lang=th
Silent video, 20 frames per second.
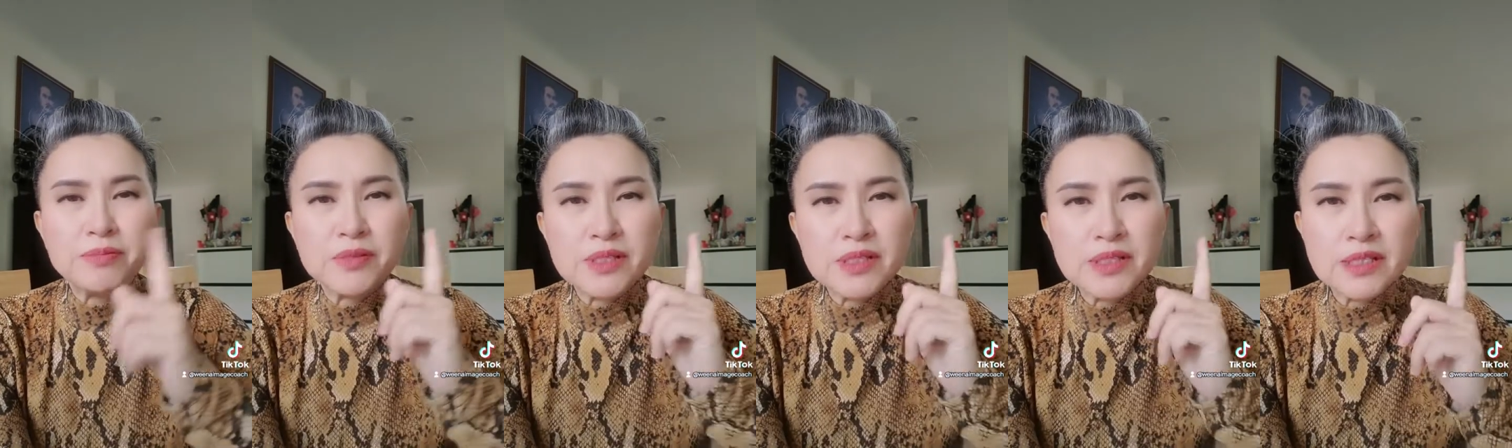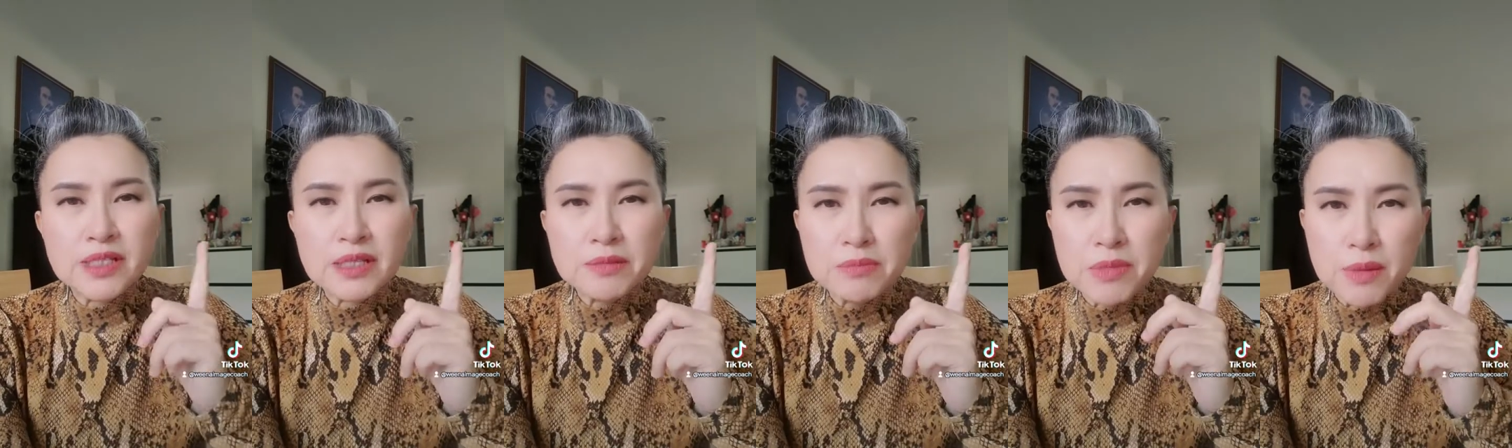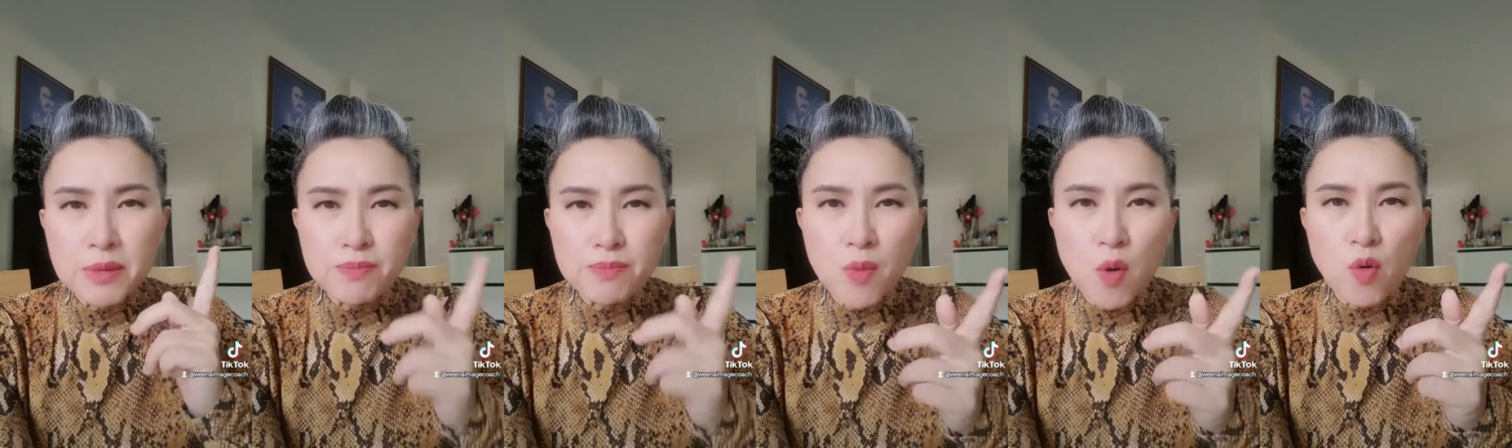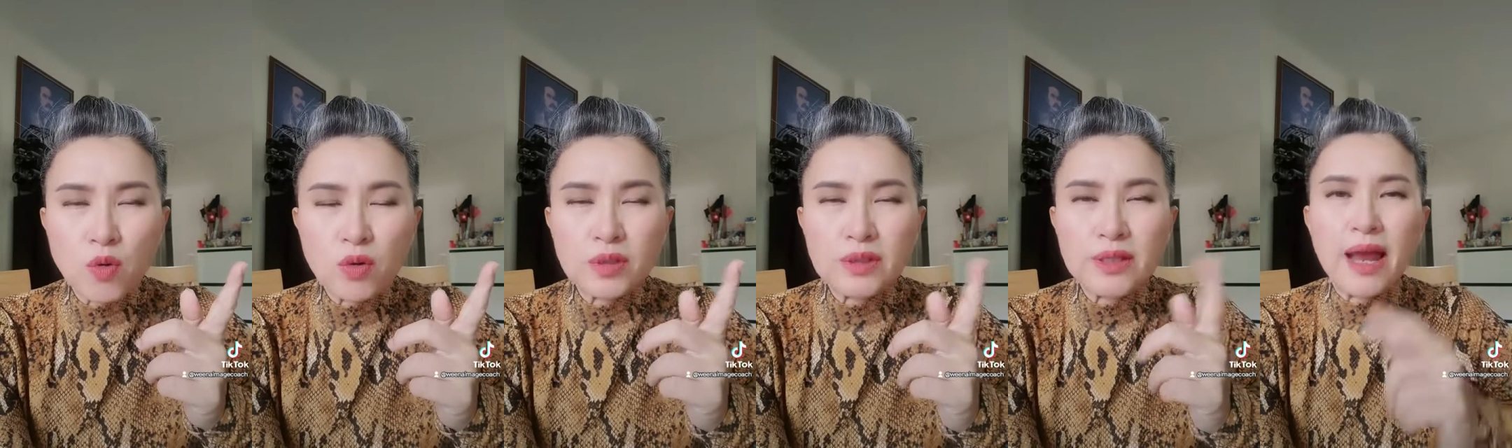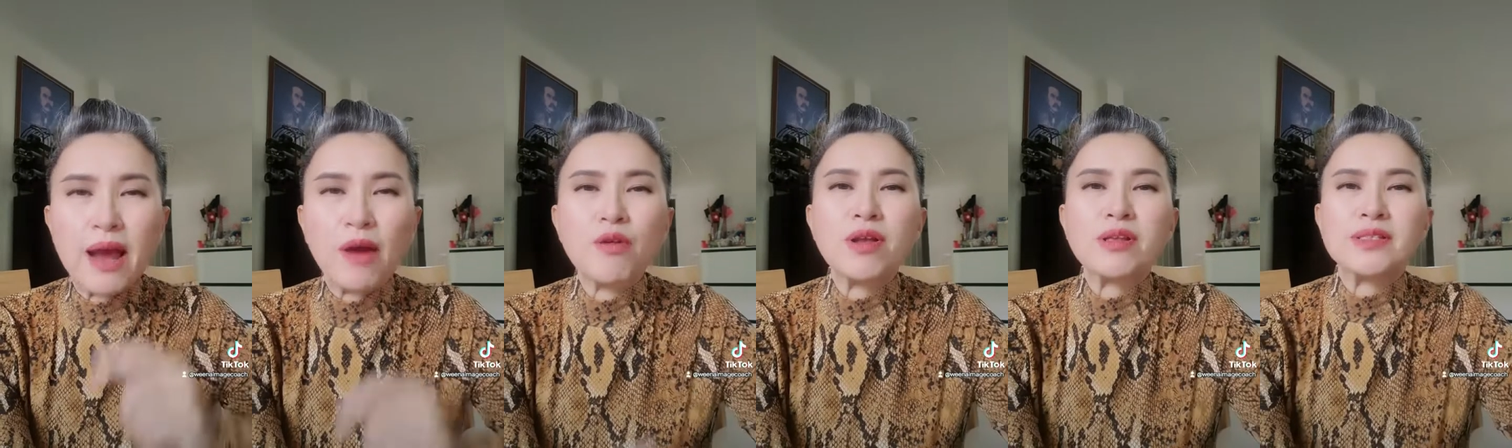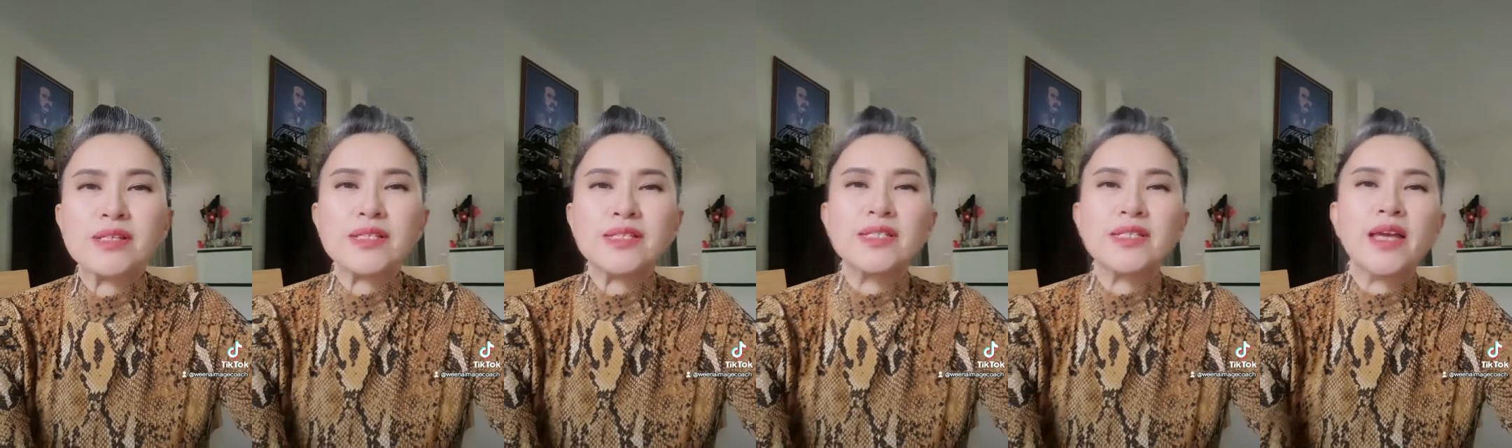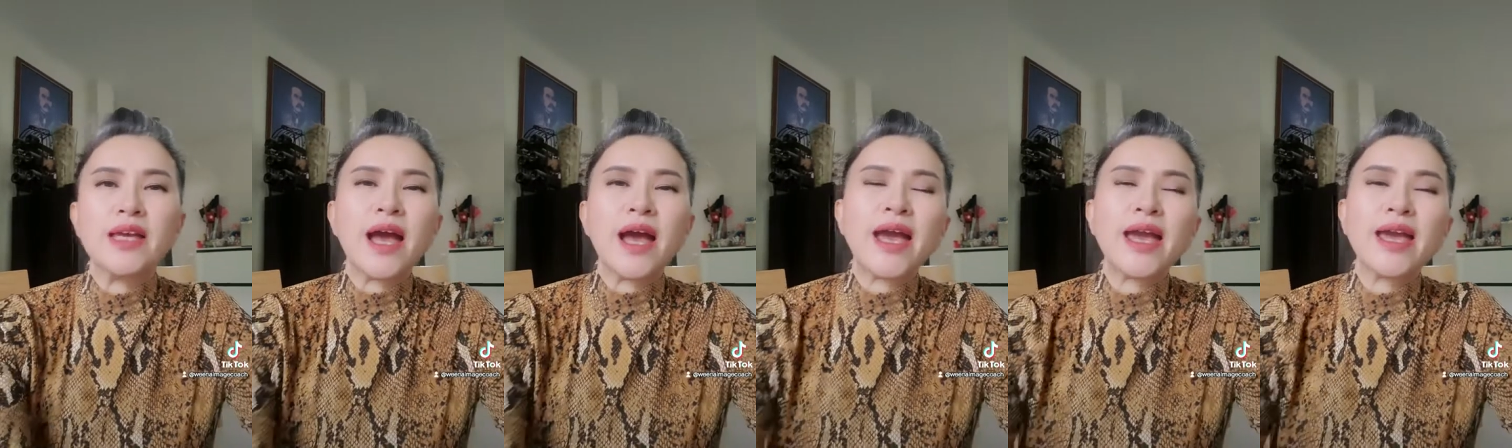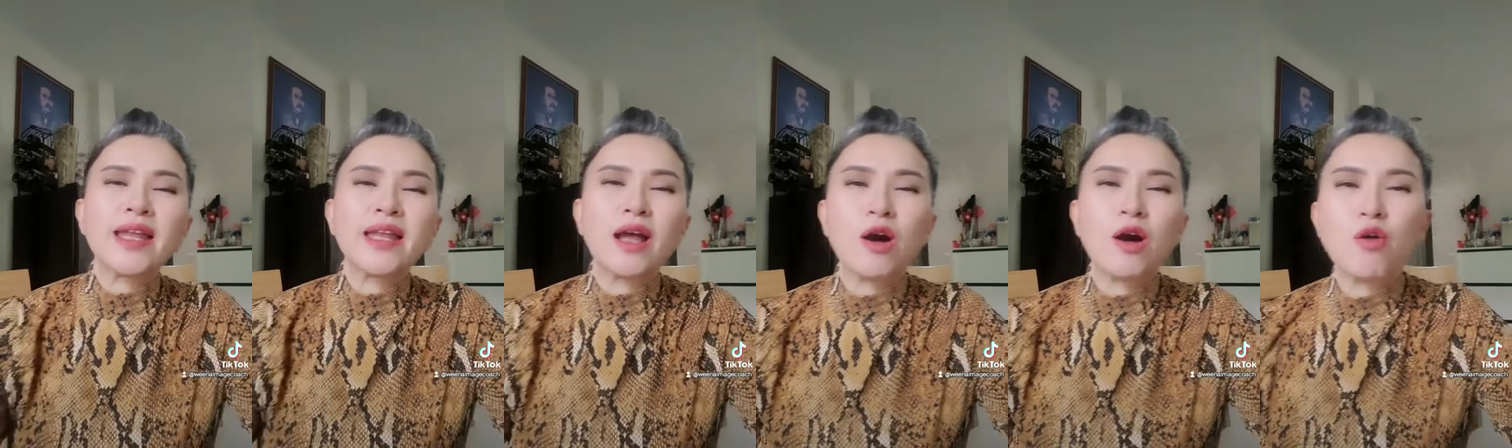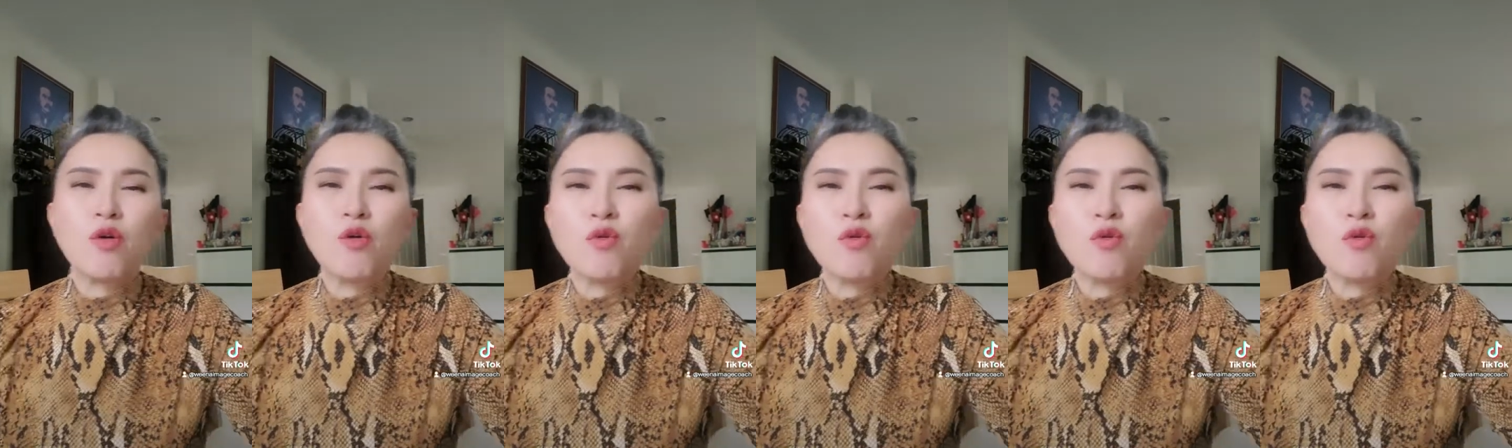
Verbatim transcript: เสื้อยืดที่มีปกนะเขาอยากจะเชียร์ให้เรา